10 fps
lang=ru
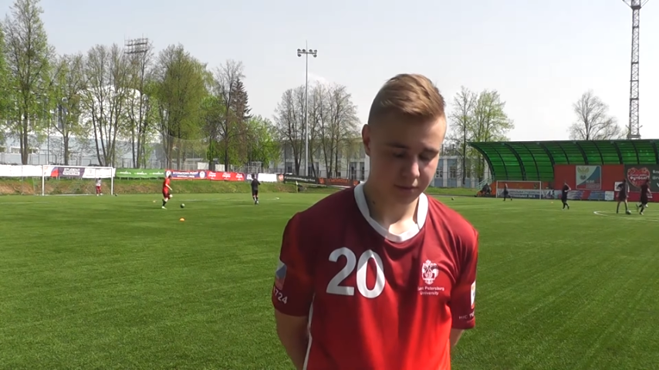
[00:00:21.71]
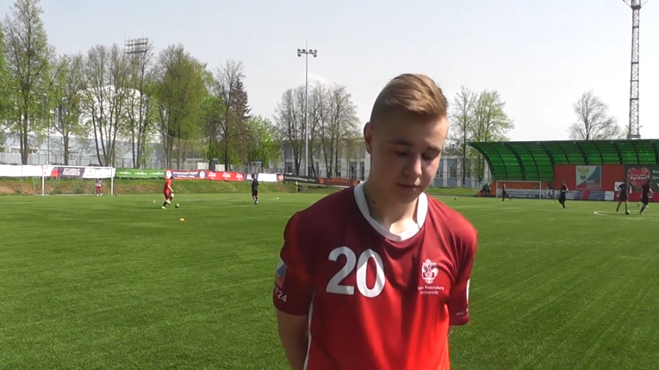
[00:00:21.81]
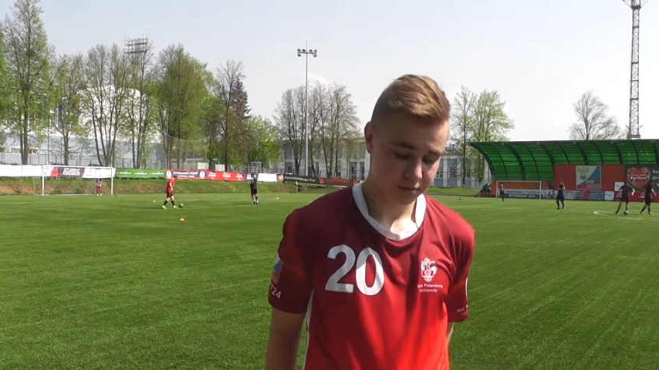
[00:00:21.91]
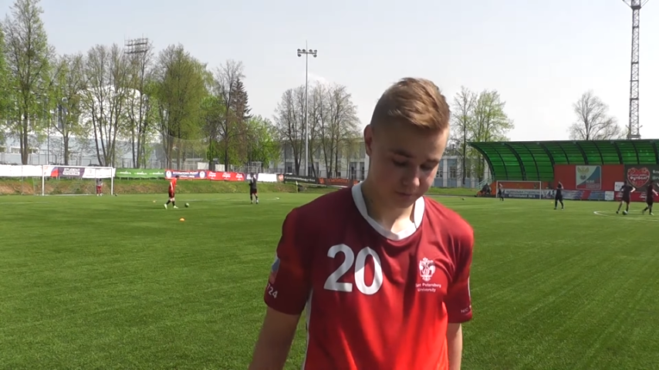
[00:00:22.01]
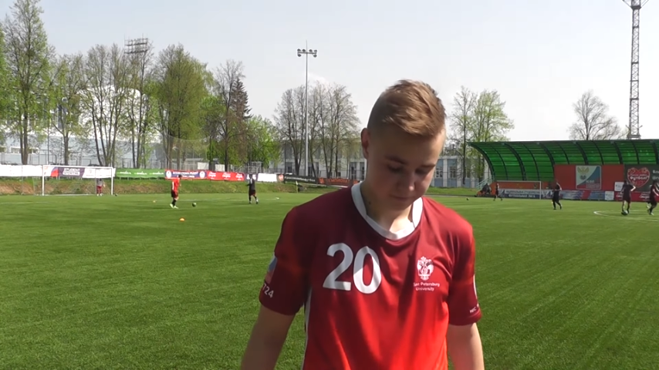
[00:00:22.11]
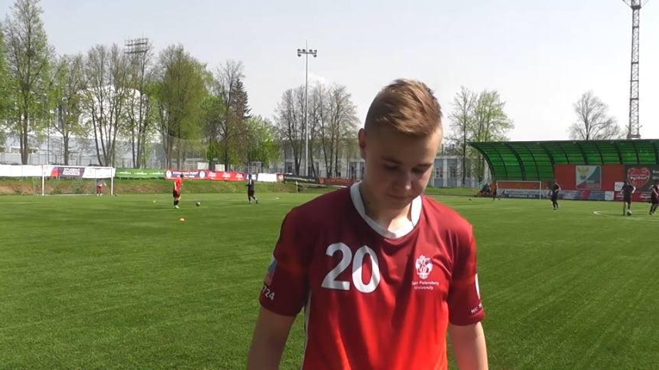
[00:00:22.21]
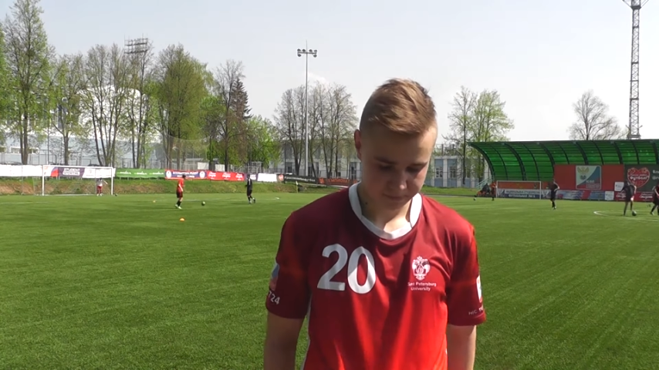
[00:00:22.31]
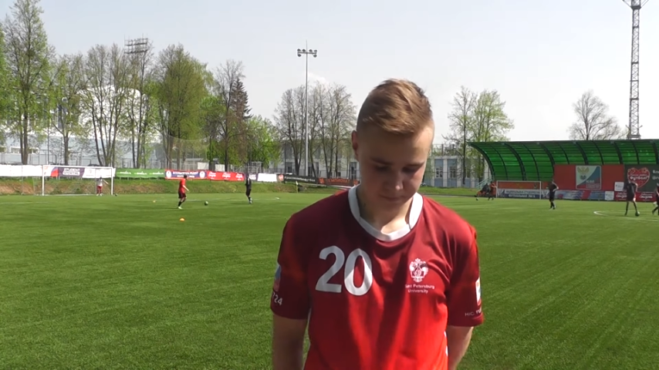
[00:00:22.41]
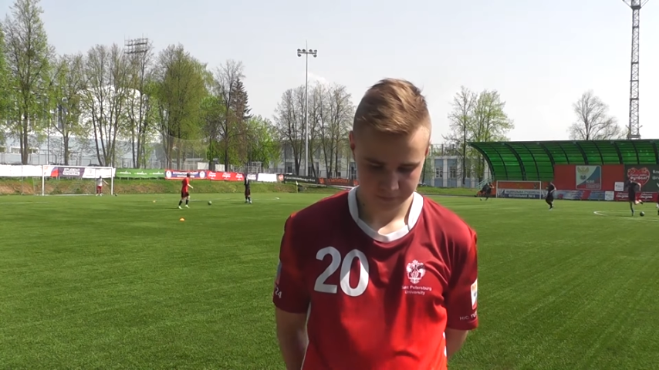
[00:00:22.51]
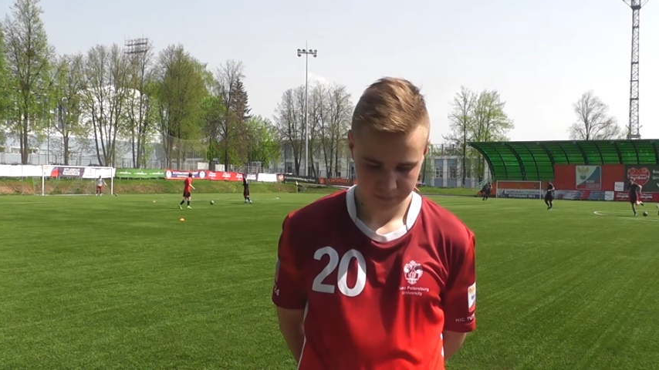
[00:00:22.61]
но
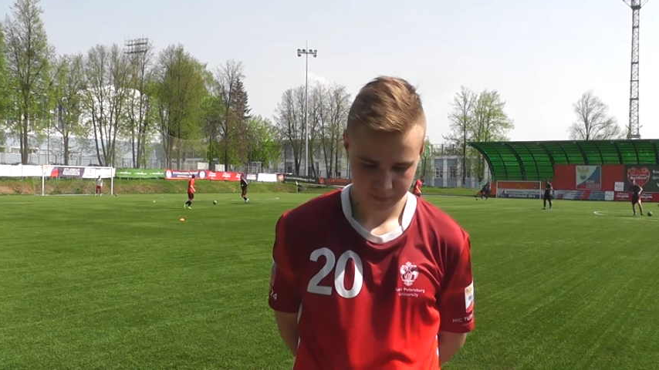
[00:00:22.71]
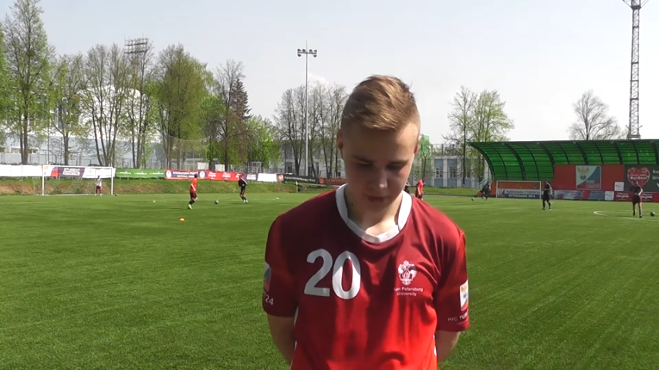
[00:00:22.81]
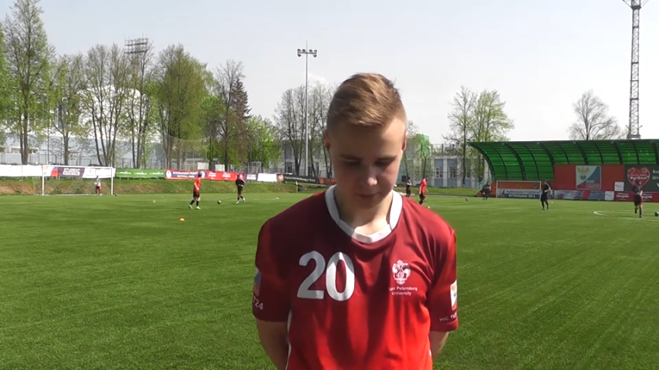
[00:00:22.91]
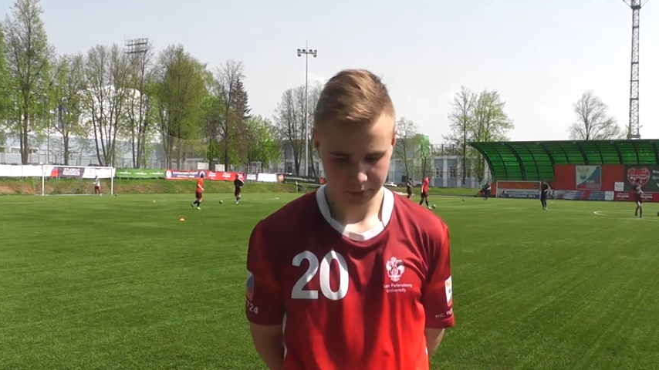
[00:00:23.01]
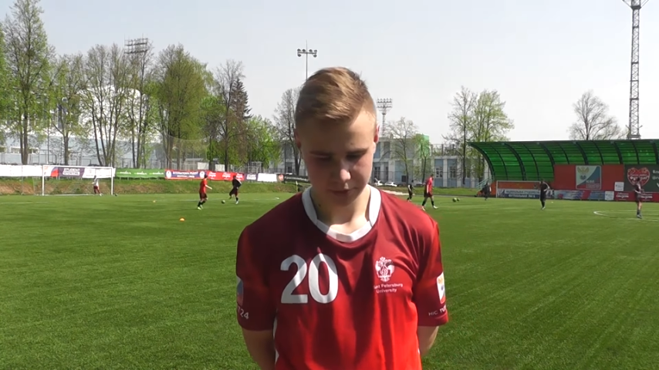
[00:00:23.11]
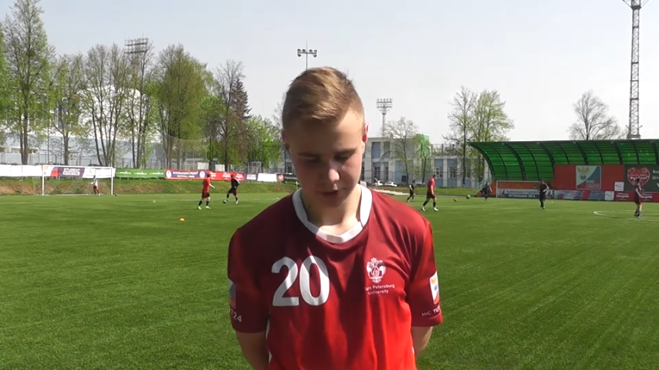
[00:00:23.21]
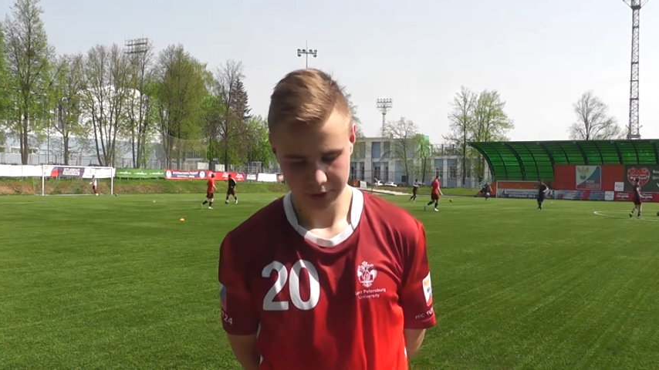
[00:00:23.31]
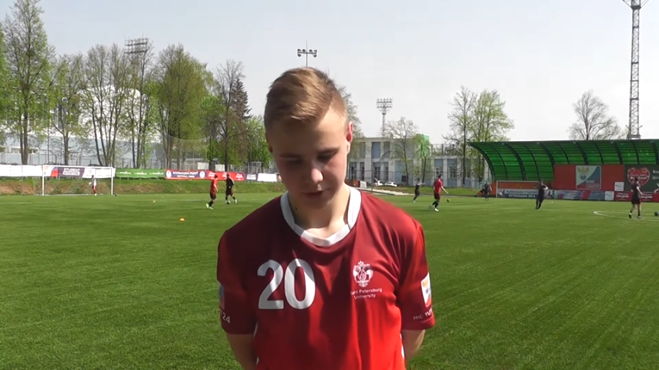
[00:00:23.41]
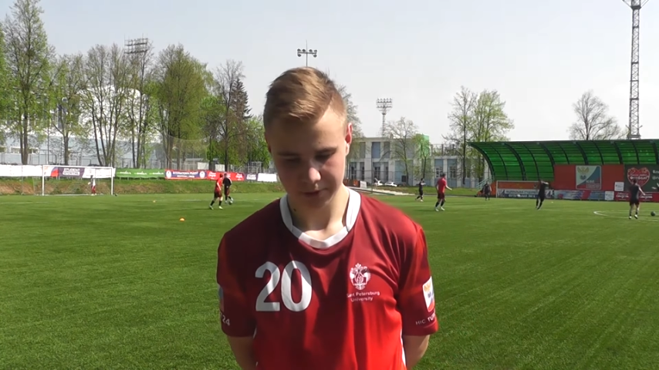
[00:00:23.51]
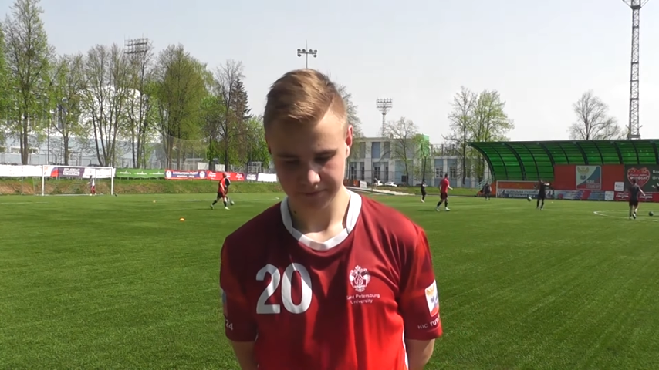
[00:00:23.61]
так
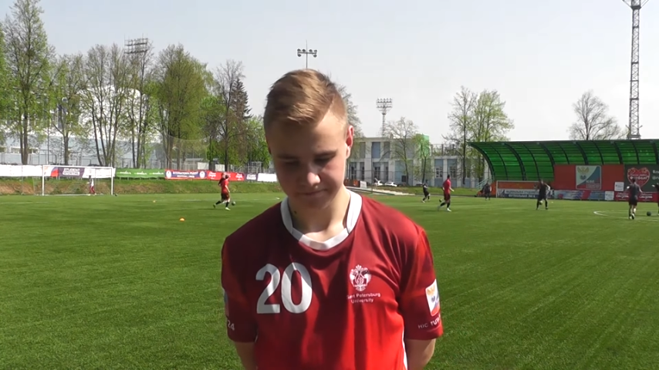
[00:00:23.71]
получилось.